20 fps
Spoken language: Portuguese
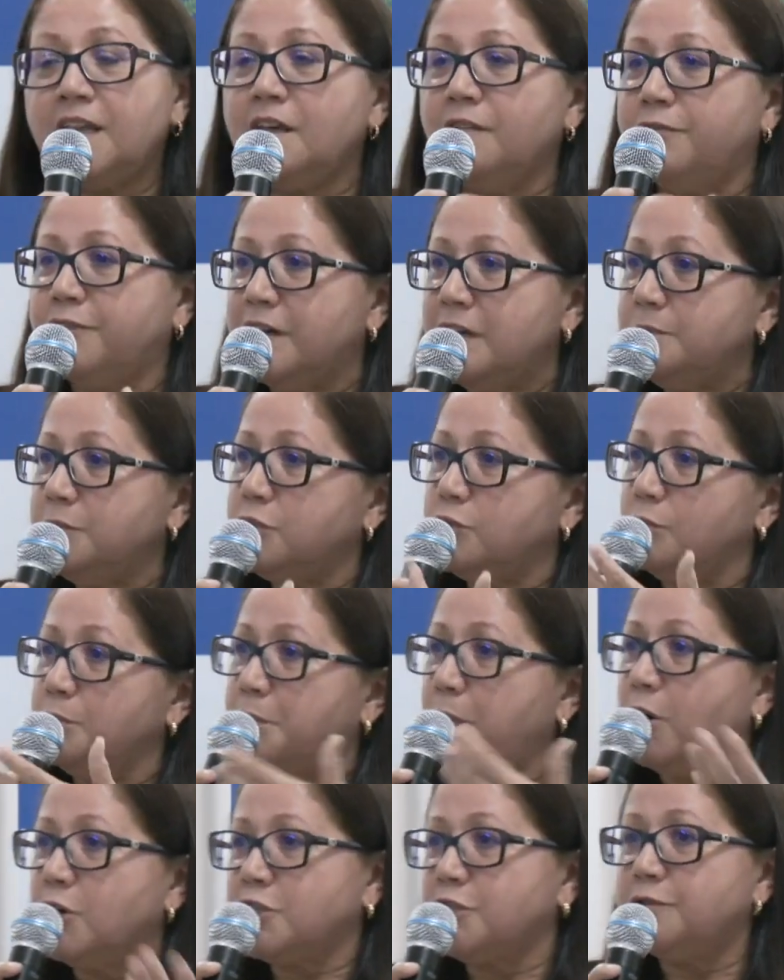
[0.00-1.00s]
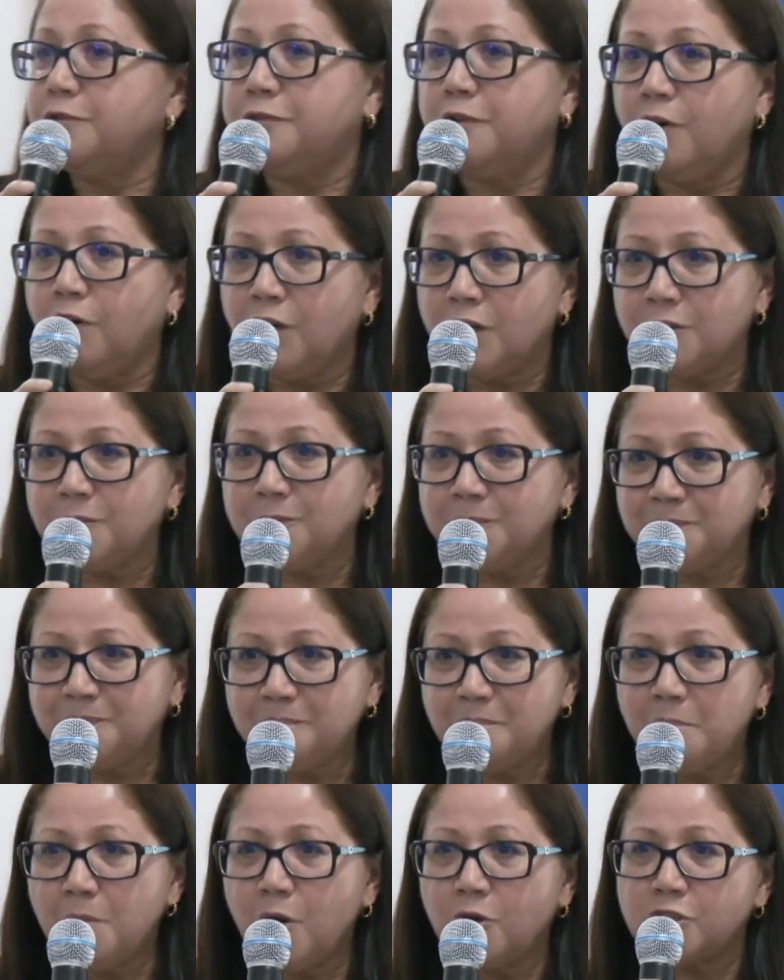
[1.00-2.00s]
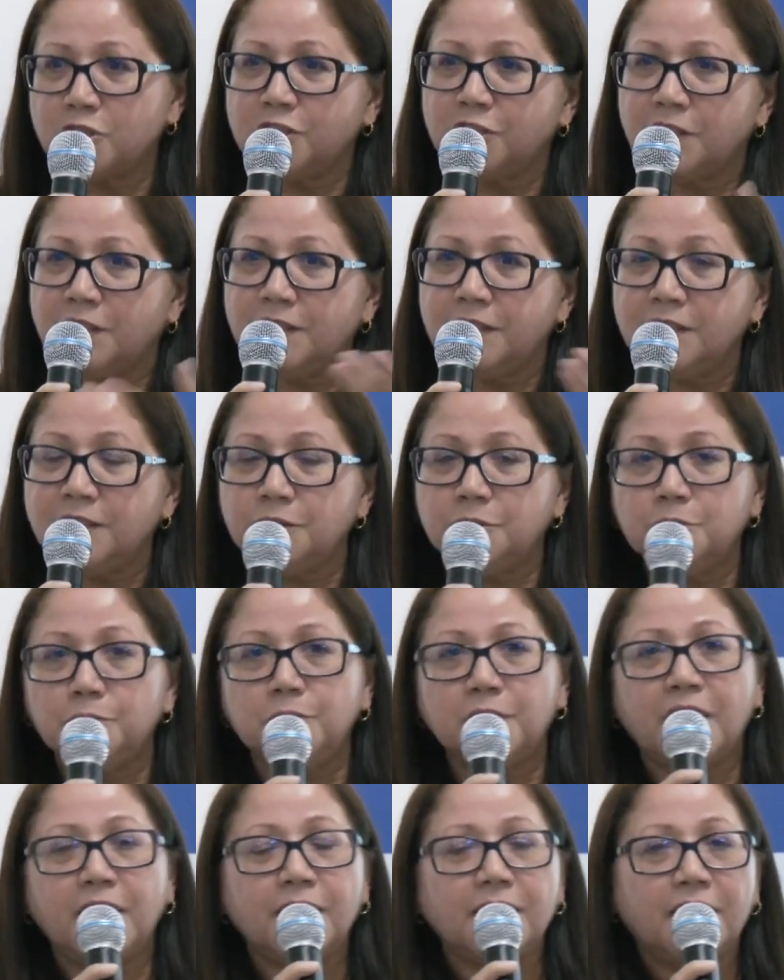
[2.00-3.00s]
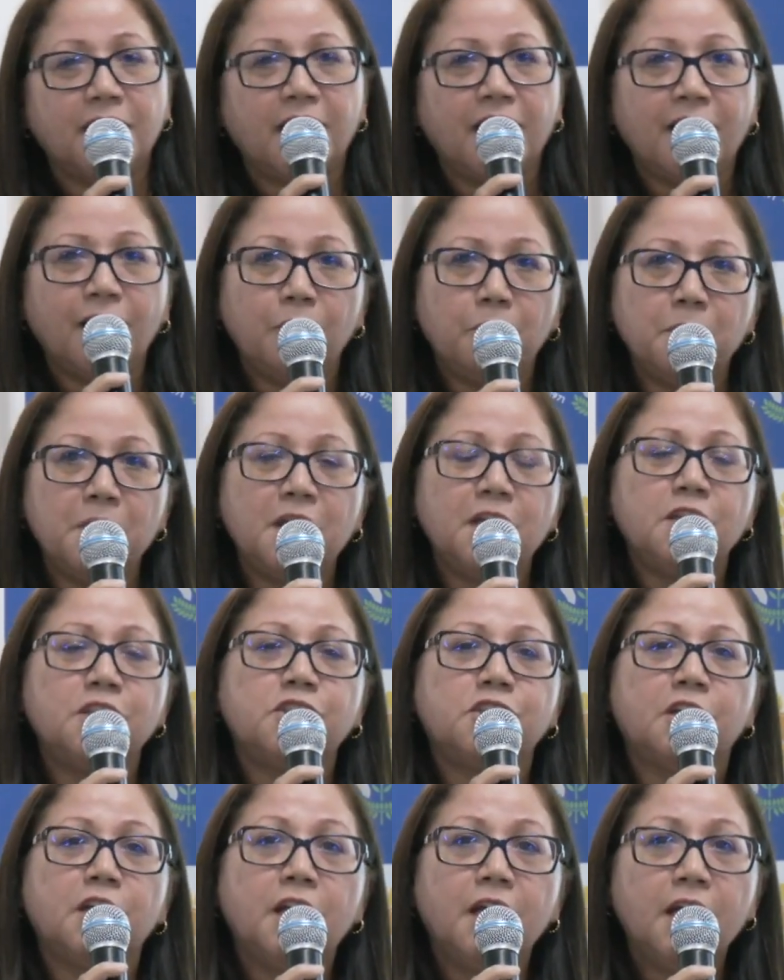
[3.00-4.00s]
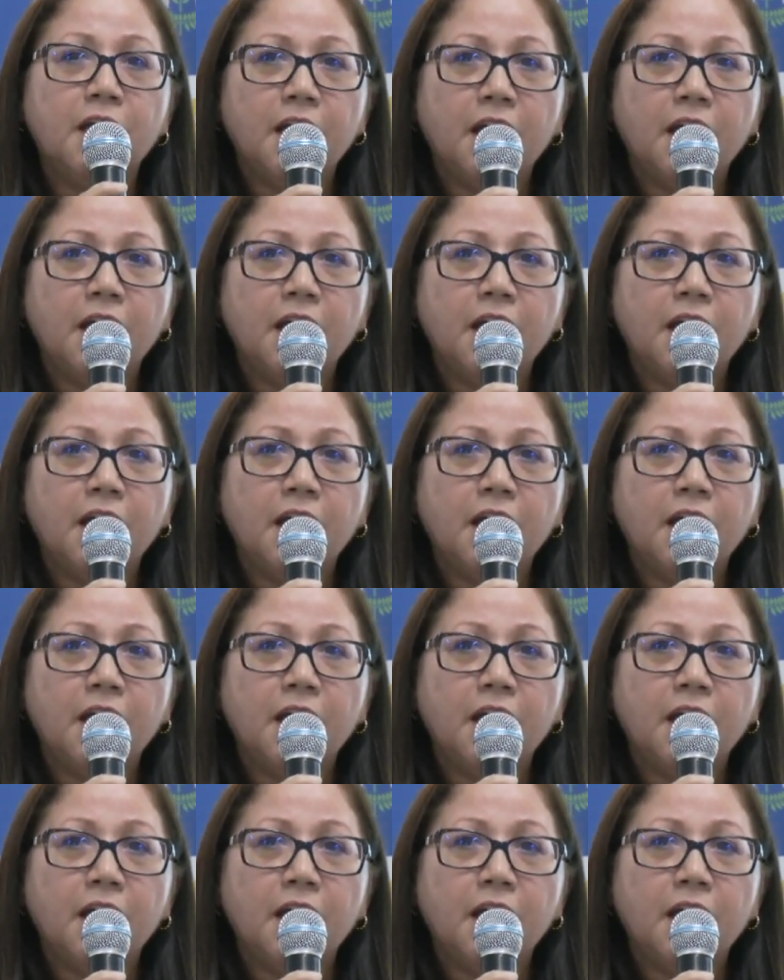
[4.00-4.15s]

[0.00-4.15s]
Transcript: das ações desenvolvidas em três eixos principais de atuação: